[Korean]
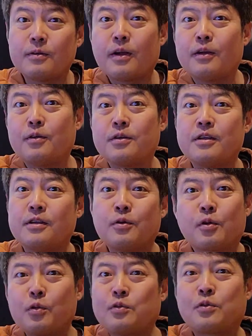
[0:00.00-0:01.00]
나 여기
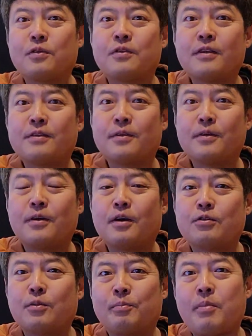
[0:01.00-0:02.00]
이거 코스트코에서 샀어
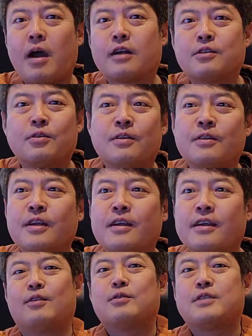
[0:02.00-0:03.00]
하고서 빡
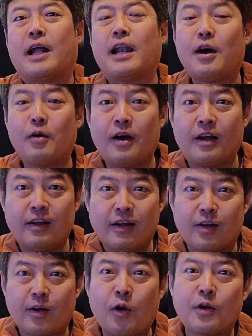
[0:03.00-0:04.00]
쳤는데 더 잘 나와.
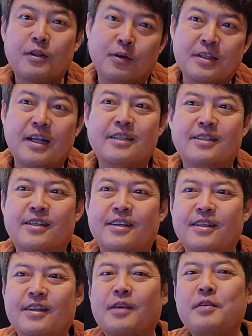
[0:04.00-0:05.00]
거리 더 잘 쳐.
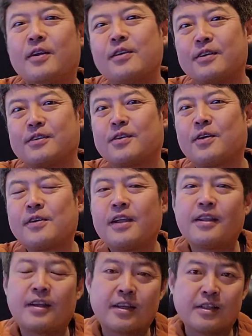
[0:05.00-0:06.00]
이런 거죠.
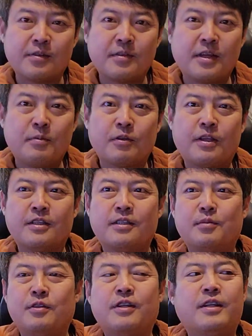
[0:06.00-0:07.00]
커클랜드 하니까 좀 이해 못
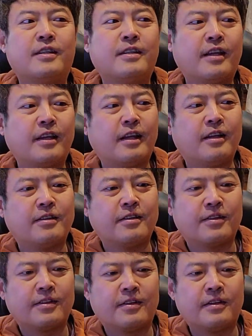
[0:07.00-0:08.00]
하시는 분들이 있는데, 예를
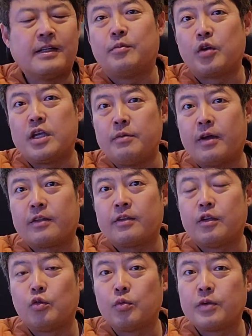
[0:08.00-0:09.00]
들어서 뭐
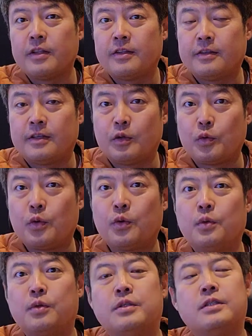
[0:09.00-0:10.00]
이마트의 노브랜드
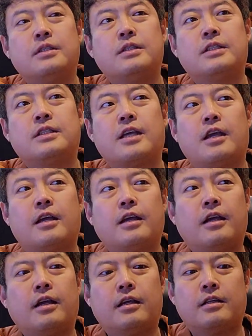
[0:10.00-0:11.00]
이런
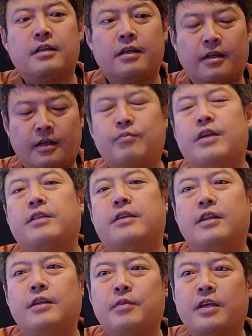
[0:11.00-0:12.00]
식의 이제 브랜드
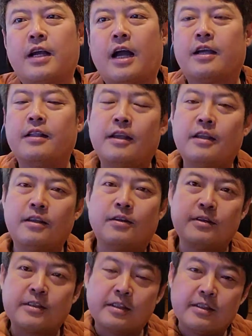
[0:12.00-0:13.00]
이름이 각인되어 있는
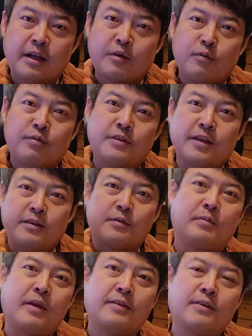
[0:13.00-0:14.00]
걸 내 골프채에서
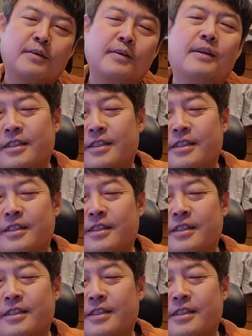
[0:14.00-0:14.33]
빼서